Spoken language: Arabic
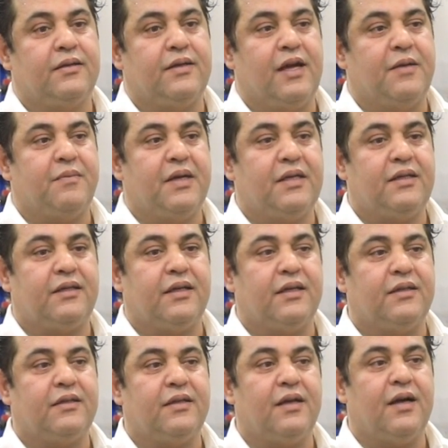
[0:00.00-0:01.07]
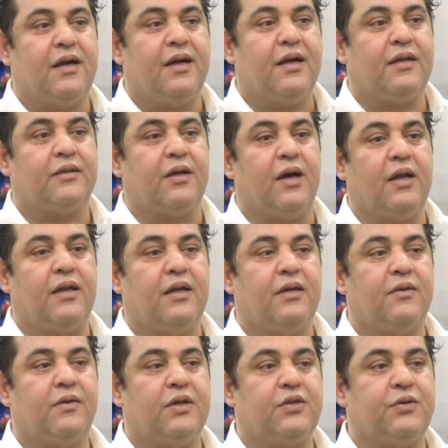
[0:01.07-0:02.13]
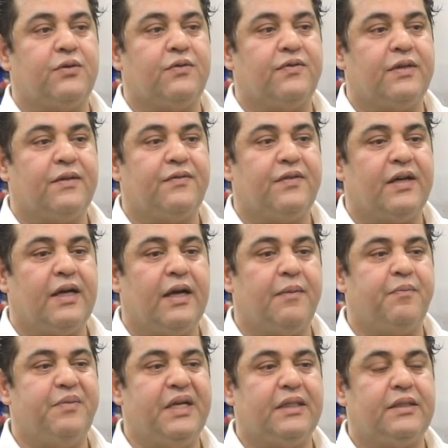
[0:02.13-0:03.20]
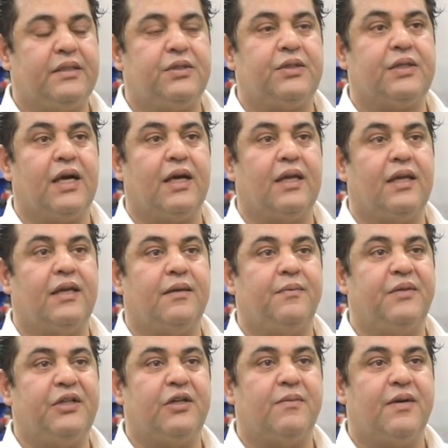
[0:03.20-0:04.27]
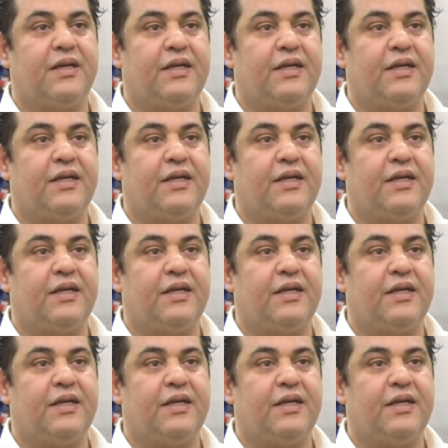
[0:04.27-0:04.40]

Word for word: دائما كنت اطالعه واشوفه فحبيت الشغله من يوم